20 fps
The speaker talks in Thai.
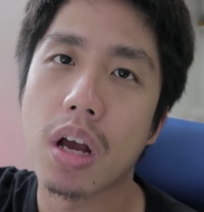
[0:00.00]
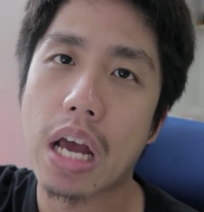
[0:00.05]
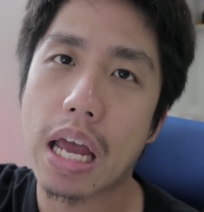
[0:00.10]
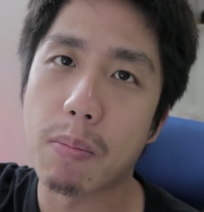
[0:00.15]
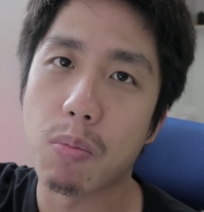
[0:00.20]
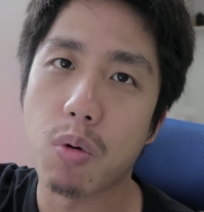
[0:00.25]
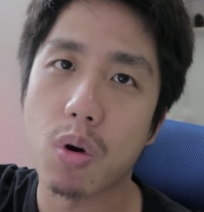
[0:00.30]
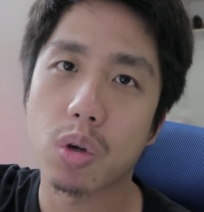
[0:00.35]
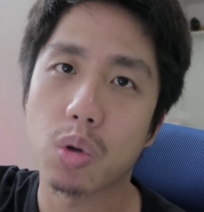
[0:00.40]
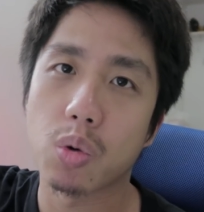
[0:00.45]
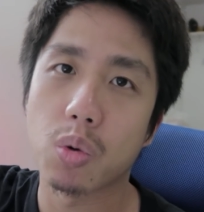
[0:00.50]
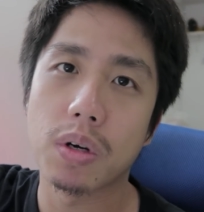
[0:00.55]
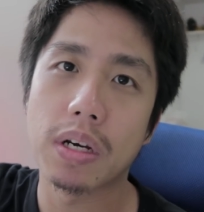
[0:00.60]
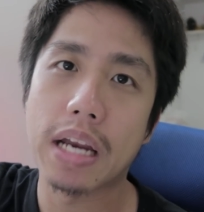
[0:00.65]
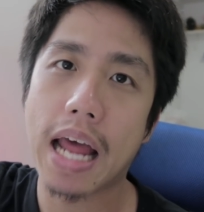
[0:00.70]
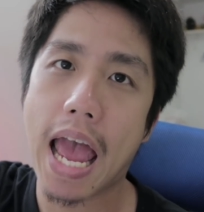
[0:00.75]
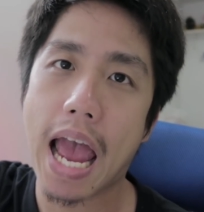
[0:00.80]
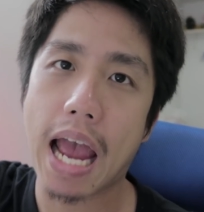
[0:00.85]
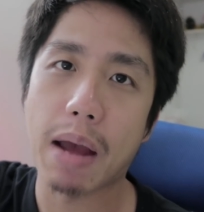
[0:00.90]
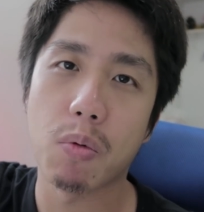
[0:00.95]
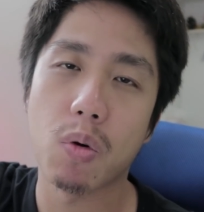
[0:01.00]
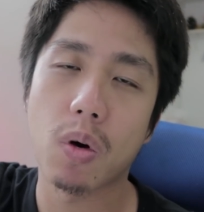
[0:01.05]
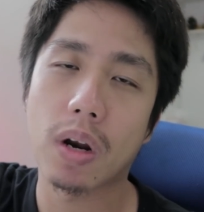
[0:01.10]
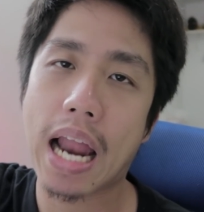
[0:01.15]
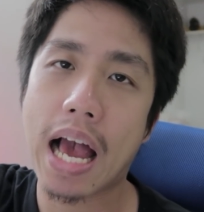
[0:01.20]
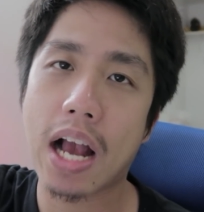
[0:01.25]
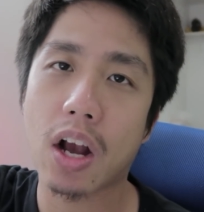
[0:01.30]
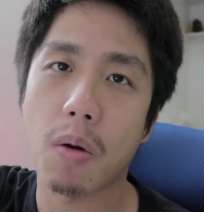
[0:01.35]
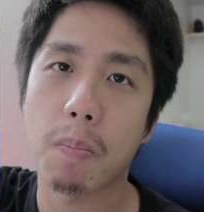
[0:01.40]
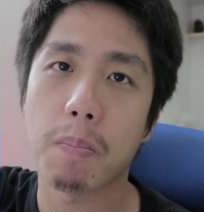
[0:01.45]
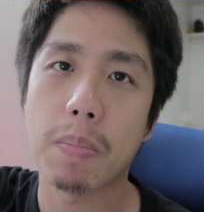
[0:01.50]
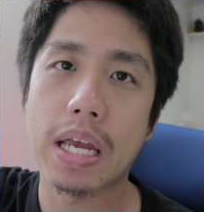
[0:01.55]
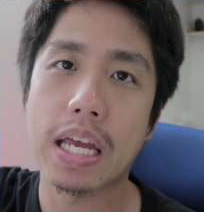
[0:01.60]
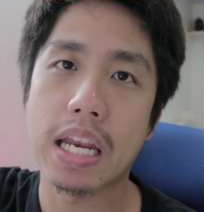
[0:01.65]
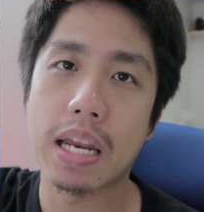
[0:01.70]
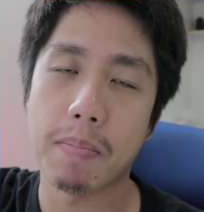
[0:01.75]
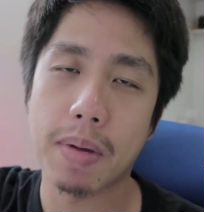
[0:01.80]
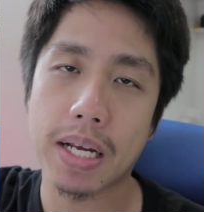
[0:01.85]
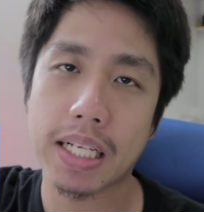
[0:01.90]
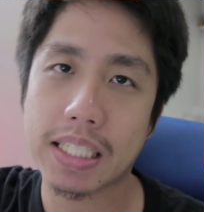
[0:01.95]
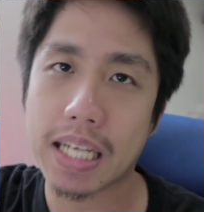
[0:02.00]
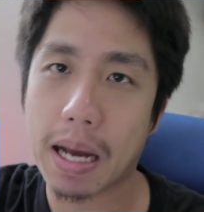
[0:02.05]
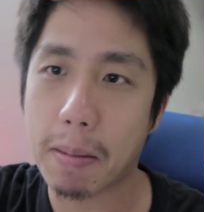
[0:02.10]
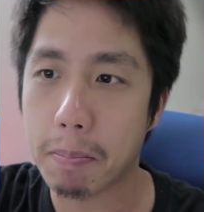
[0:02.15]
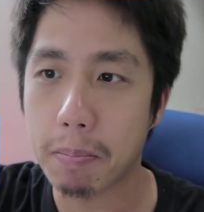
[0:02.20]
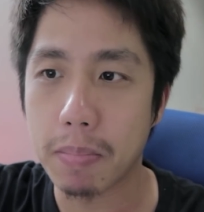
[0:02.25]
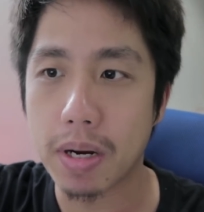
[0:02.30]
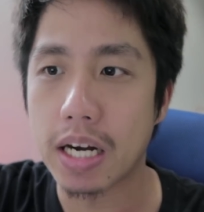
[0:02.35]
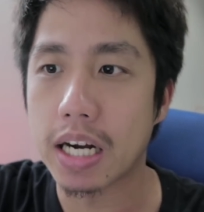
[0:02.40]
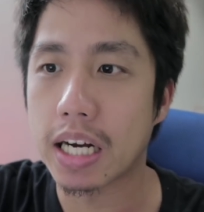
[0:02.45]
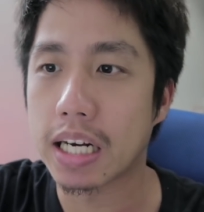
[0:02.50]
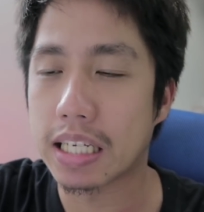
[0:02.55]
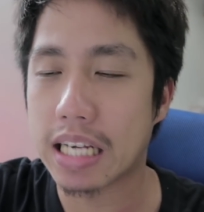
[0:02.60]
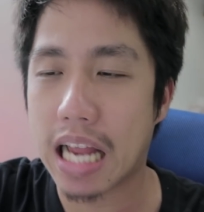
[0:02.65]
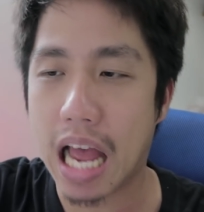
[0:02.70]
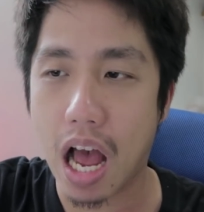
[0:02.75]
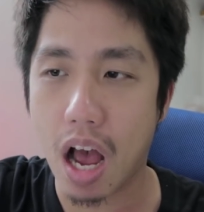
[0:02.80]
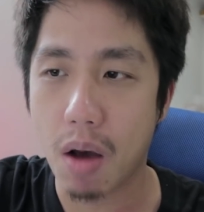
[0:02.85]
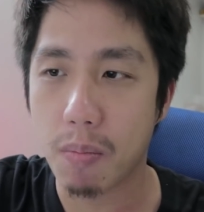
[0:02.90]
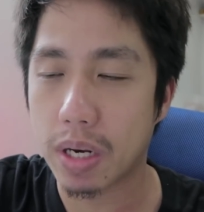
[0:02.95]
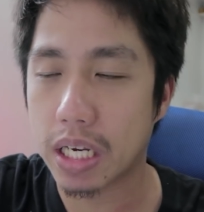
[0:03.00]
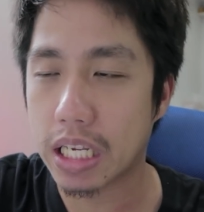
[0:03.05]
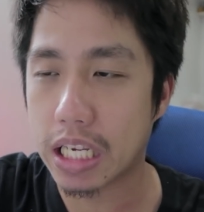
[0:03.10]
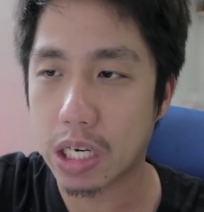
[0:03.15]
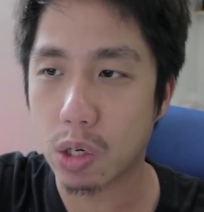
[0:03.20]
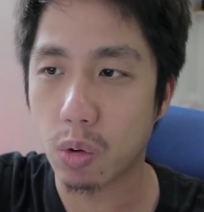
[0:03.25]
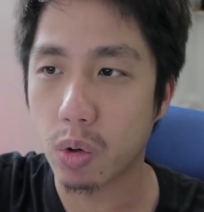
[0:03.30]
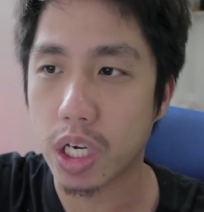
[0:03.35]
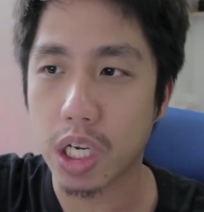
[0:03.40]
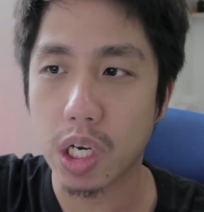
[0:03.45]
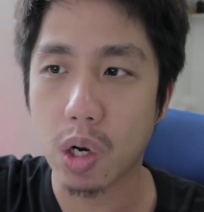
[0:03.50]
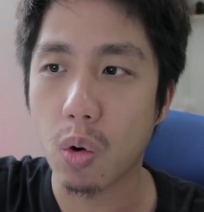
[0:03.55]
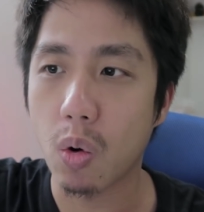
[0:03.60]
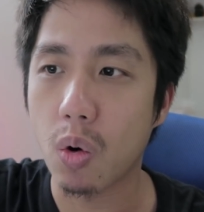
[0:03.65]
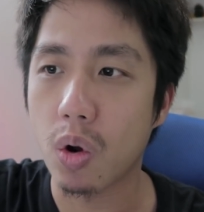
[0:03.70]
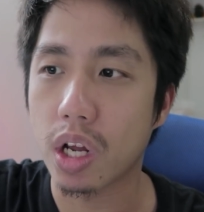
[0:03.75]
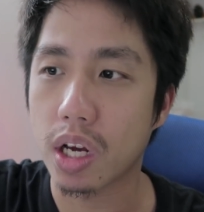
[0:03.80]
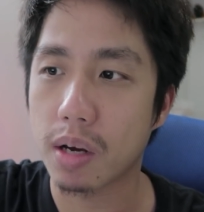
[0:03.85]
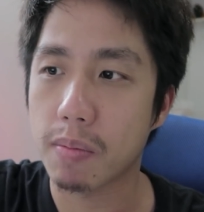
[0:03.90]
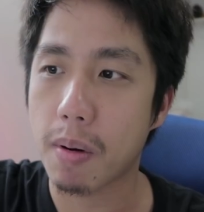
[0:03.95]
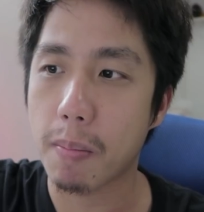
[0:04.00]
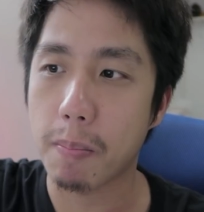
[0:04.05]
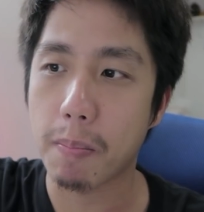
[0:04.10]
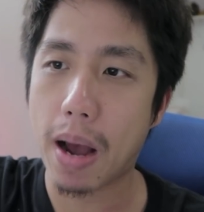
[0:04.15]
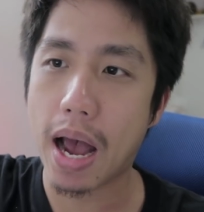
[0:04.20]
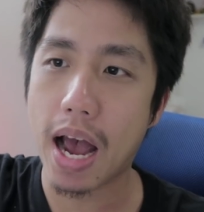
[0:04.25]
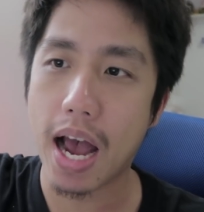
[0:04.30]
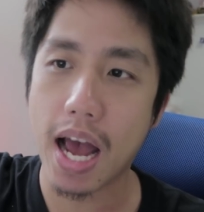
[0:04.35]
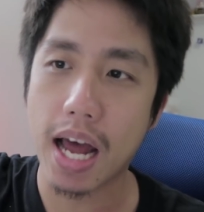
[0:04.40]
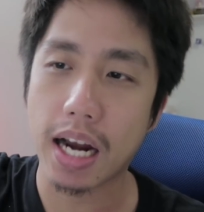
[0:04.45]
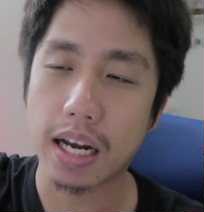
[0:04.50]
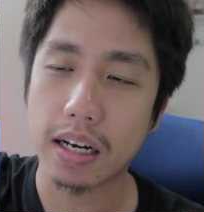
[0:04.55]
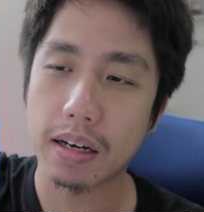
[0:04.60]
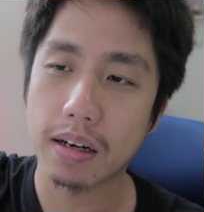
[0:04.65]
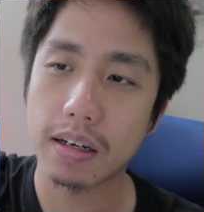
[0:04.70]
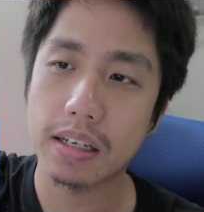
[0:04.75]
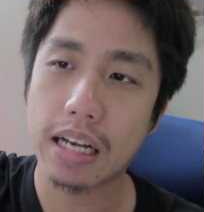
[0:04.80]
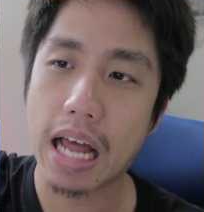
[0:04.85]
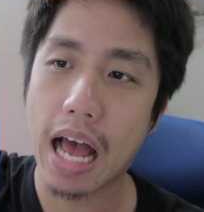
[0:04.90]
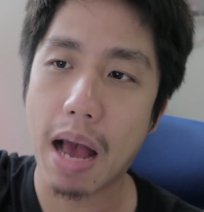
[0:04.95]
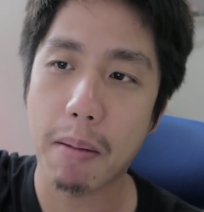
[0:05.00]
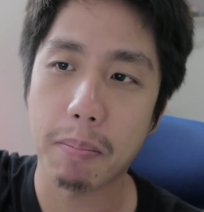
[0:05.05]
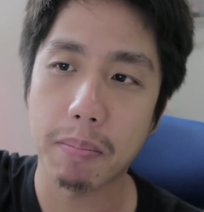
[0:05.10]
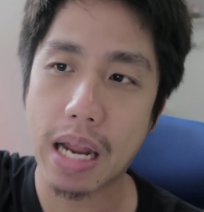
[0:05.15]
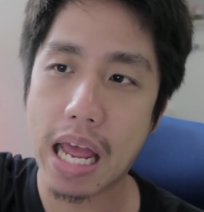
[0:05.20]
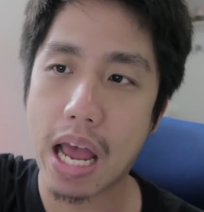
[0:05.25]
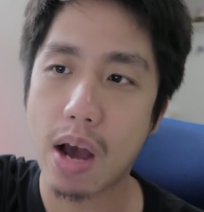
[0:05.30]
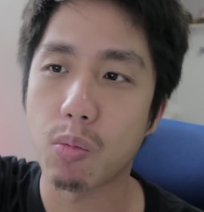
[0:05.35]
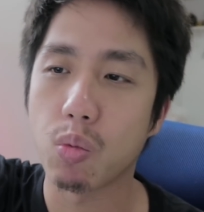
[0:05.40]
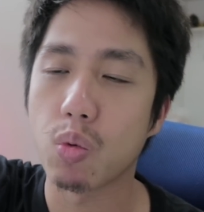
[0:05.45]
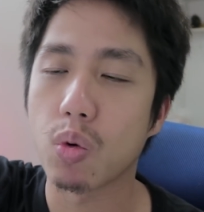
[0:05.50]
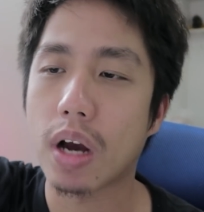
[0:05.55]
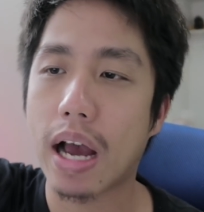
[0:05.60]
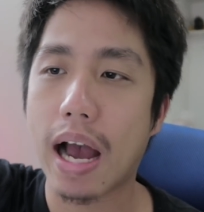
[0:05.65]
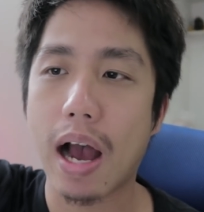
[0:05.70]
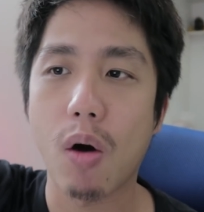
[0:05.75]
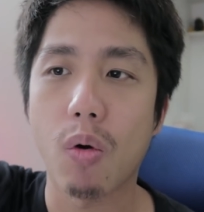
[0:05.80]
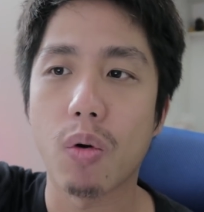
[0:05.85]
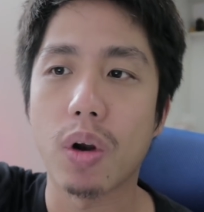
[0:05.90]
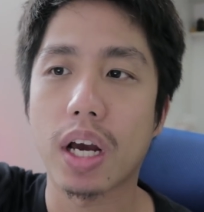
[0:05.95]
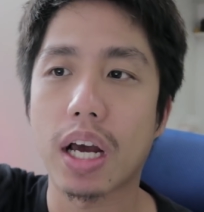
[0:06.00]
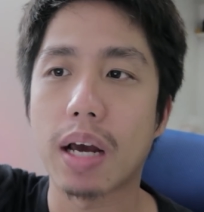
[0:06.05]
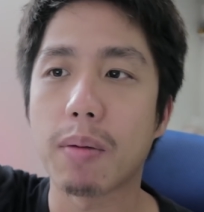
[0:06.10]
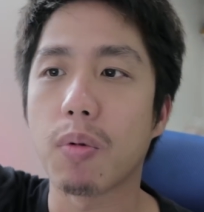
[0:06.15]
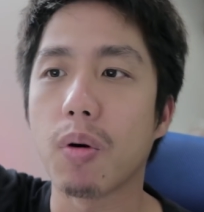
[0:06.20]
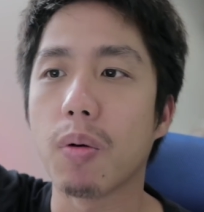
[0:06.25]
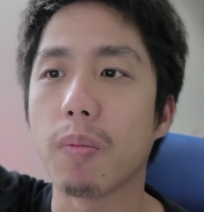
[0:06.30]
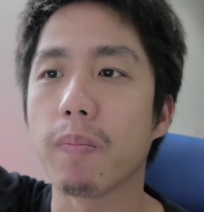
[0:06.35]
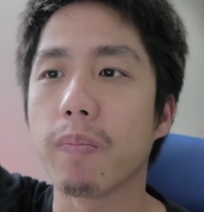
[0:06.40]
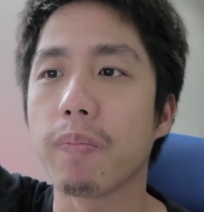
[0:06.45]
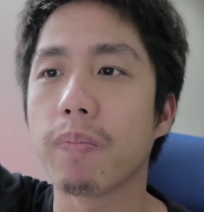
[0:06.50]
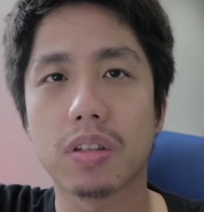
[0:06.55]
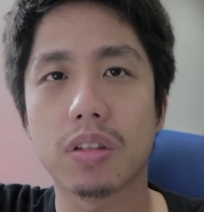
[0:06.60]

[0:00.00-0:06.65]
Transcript: ไอ้พวกชุดแดงพวกร่างก๊อปปี้เนี่ยแม่งจับมือกันยาวเป็นกิโลนะครับแบบพาดตามแนวภูเขานะครับผม